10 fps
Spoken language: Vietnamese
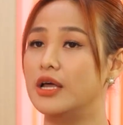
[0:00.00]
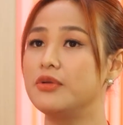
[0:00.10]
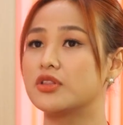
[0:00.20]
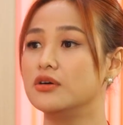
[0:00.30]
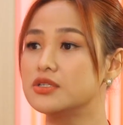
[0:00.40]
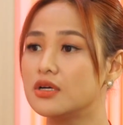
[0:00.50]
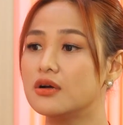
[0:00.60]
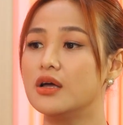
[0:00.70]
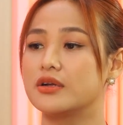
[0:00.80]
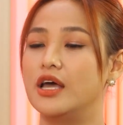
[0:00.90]
để mình thử
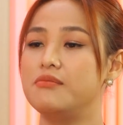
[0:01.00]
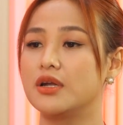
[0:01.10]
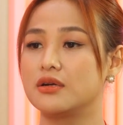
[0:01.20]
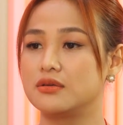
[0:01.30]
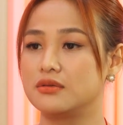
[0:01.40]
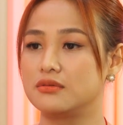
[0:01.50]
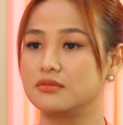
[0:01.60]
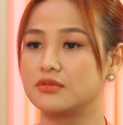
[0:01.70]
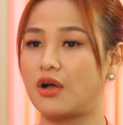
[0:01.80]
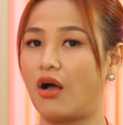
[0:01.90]
sức, để
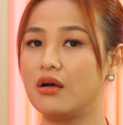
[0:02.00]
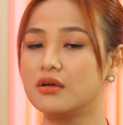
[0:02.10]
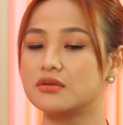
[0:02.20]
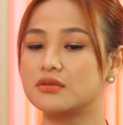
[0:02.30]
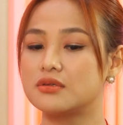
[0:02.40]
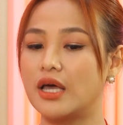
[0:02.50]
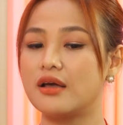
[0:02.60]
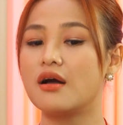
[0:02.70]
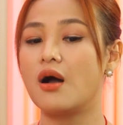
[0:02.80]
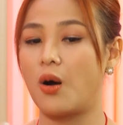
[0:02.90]
mình có cái
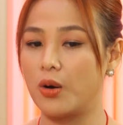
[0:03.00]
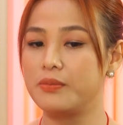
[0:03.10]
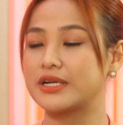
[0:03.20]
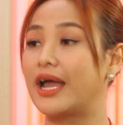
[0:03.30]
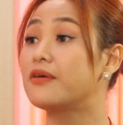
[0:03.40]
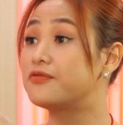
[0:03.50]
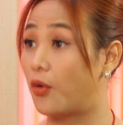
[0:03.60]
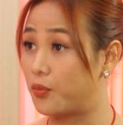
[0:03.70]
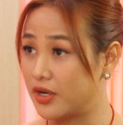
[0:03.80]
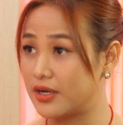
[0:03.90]
cơ hội mình khắc
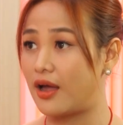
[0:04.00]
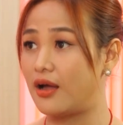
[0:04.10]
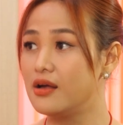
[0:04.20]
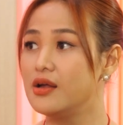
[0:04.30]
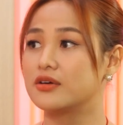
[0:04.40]
phục những cái đó.